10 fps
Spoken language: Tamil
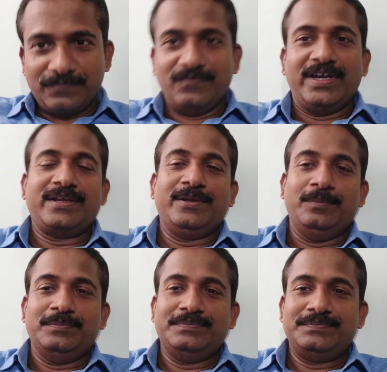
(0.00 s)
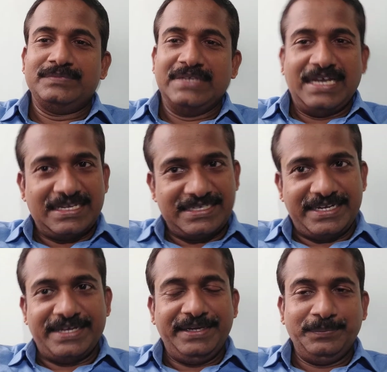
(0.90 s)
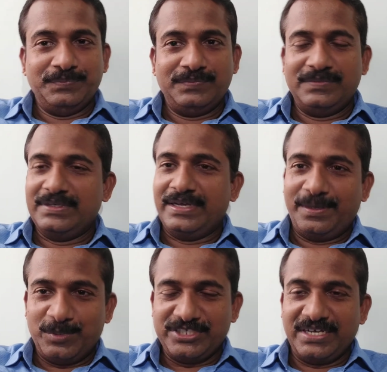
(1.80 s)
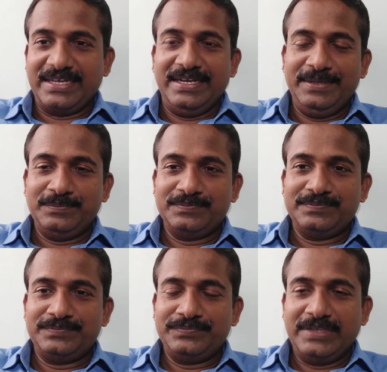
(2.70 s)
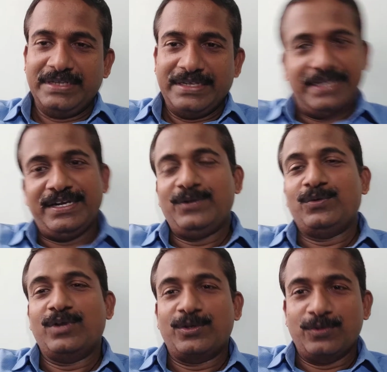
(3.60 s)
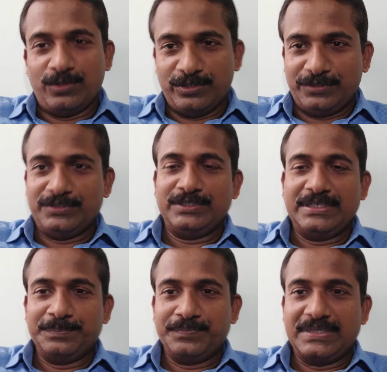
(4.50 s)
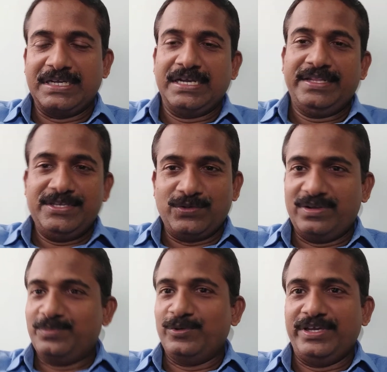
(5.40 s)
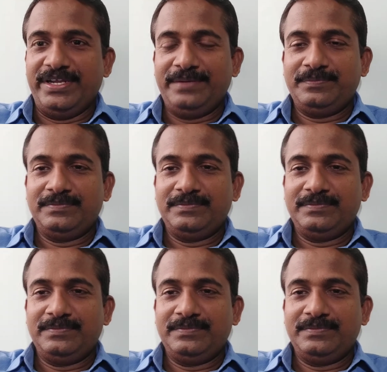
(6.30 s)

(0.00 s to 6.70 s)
வணக்கம் ஆசிரியரின் அன்பு செல்லங்களே இன்று உங்களுக்கு ஒரு கதை சொல்லப் போகிறேன்